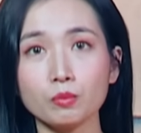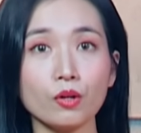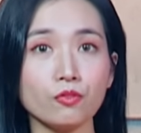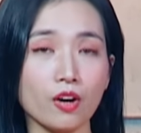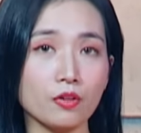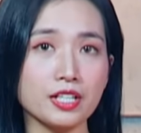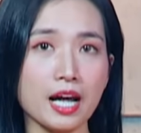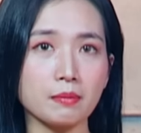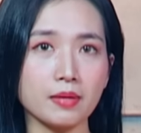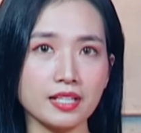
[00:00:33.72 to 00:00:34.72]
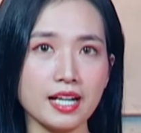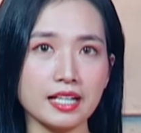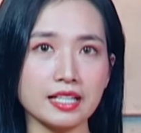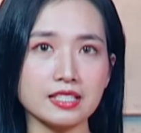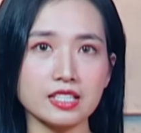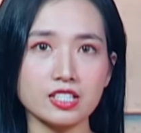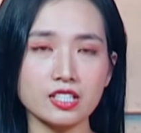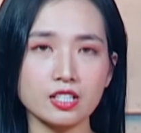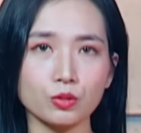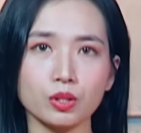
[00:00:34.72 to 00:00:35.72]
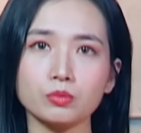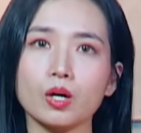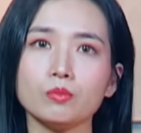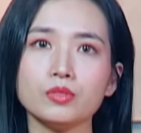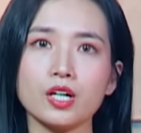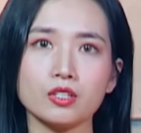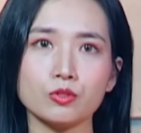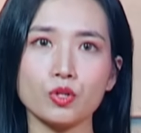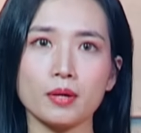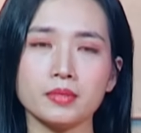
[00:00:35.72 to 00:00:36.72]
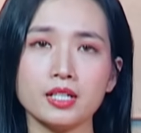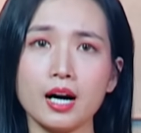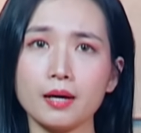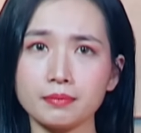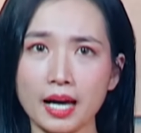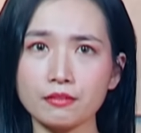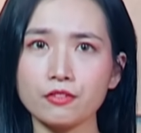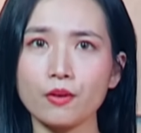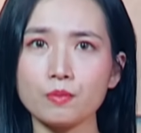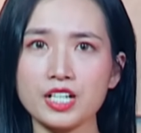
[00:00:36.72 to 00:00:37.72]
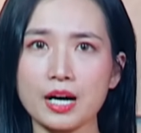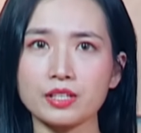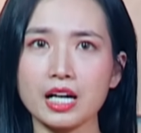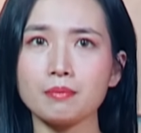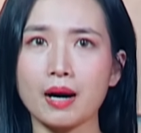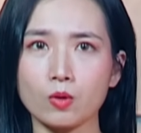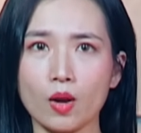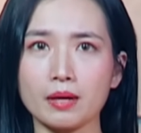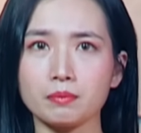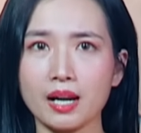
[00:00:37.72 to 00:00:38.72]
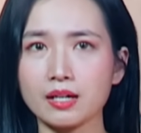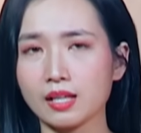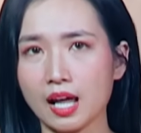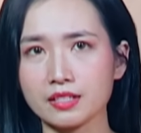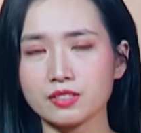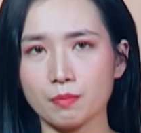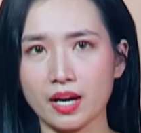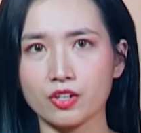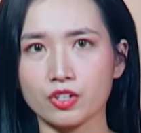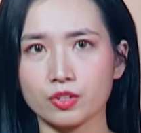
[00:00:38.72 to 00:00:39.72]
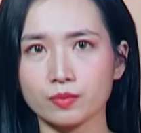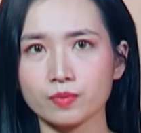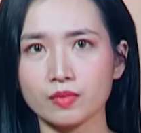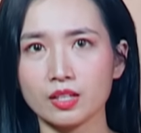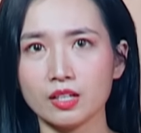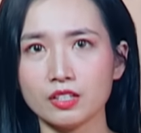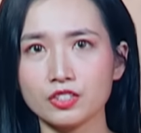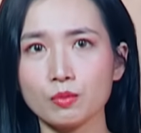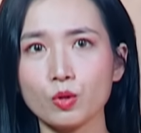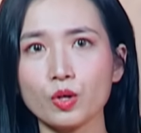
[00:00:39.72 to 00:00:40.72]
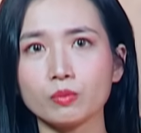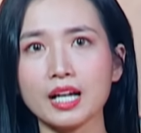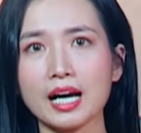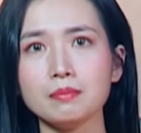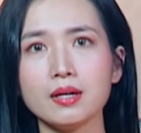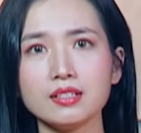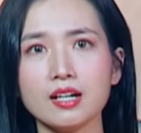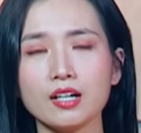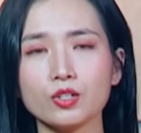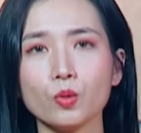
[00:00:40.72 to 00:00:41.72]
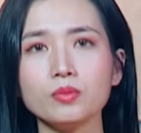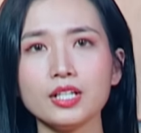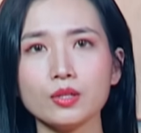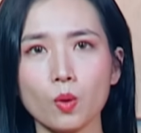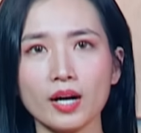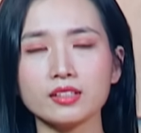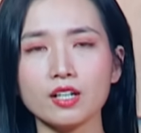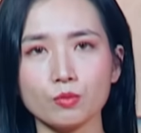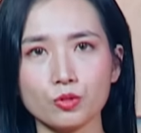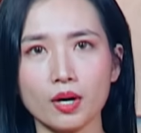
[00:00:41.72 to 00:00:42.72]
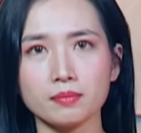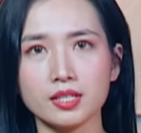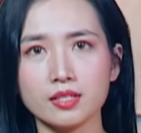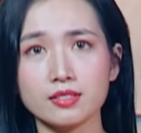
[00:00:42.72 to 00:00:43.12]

Thống đốc Florida mới đây đã chỉ trích cựu tổng thống Donald Trump hợp tác với phong trào gây bạo loạn Black Lives Matter. Trong một động thái bất ngờ cũng liên quan tới ông Trump,